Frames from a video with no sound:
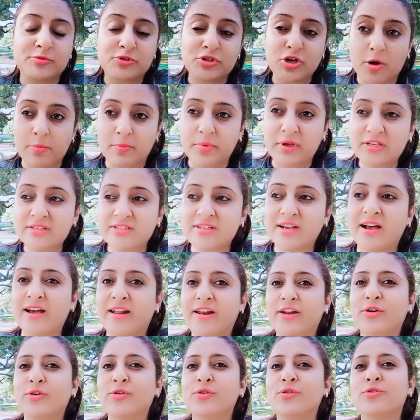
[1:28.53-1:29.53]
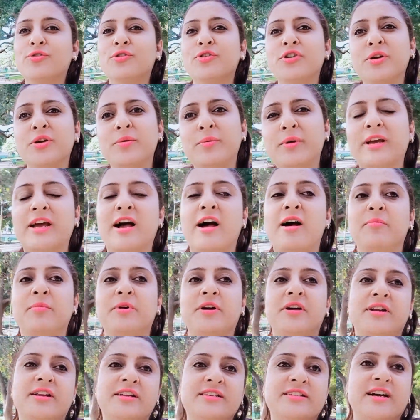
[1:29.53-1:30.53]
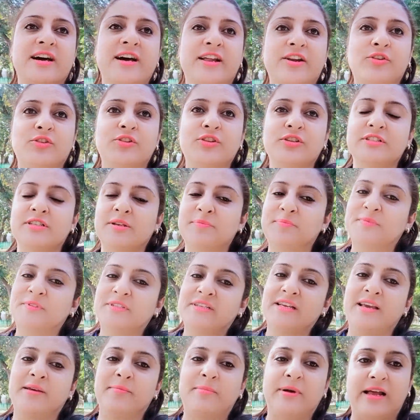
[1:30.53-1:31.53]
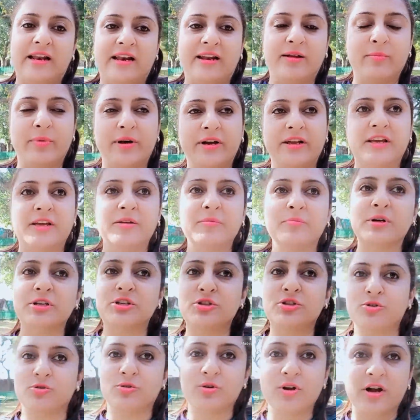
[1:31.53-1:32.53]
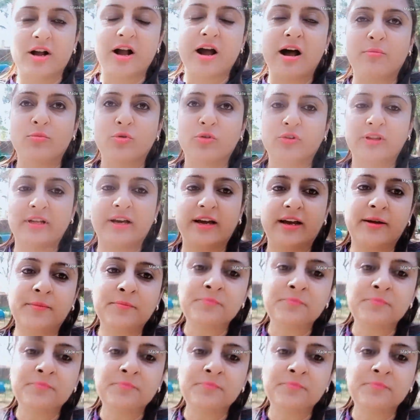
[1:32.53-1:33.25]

शॉपिंग जा रहे हो कोई भी काम करने जा रहे हो तो सबसे पहले भाई बच्चों का काम होता है